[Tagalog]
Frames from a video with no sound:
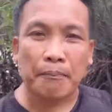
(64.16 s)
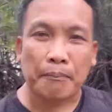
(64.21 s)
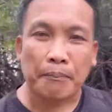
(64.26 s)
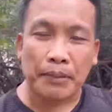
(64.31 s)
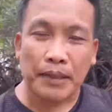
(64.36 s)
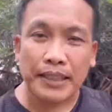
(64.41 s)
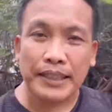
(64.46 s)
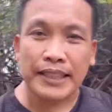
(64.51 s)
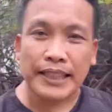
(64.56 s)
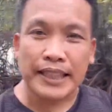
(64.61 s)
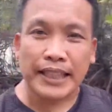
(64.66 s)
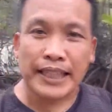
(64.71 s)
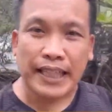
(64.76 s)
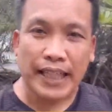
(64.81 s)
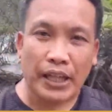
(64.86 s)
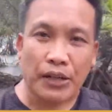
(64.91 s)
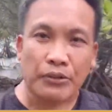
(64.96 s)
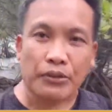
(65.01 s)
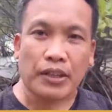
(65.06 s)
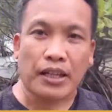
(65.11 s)
breeding
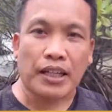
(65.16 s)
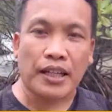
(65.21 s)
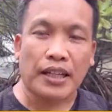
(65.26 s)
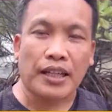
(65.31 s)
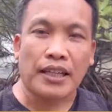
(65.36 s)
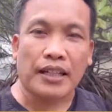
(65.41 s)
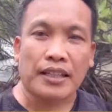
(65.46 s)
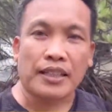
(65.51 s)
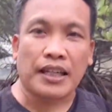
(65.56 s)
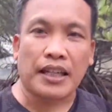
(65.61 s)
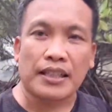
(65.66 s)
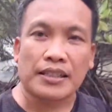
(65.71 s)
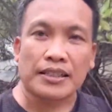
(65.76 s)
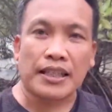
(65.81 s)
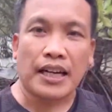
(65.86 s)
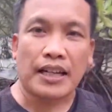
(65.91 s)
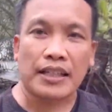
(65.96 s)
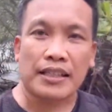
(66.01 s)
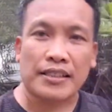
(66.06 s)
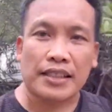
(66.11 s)
ground ng
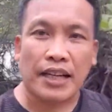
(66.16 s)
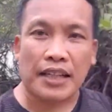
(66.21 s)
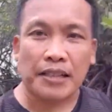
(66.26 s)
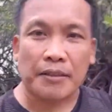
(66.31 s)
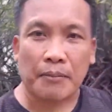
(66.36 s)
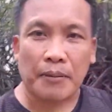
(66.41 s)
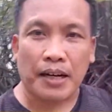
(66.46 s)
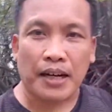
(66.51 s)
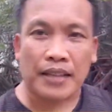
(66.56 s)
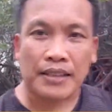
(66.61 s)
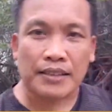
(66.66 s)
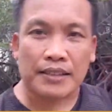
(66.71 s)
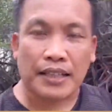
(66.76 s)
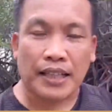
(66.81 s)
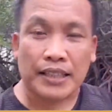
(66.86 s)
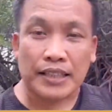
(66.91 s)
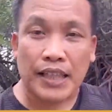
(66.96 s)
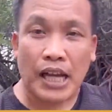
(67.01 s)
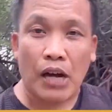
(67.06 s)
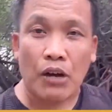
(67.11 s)
sari-saring mga
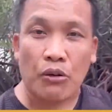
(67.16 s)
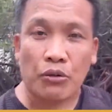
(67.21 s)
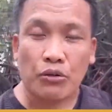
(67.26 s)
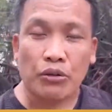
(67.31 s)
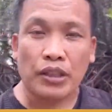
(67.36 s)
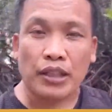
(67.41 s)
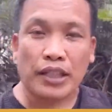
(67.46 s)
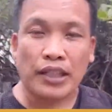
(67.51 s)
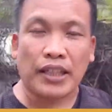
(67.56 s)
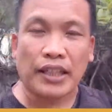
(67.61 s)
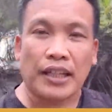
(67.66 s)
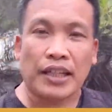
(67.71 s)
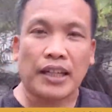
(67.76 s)
isdang nahuli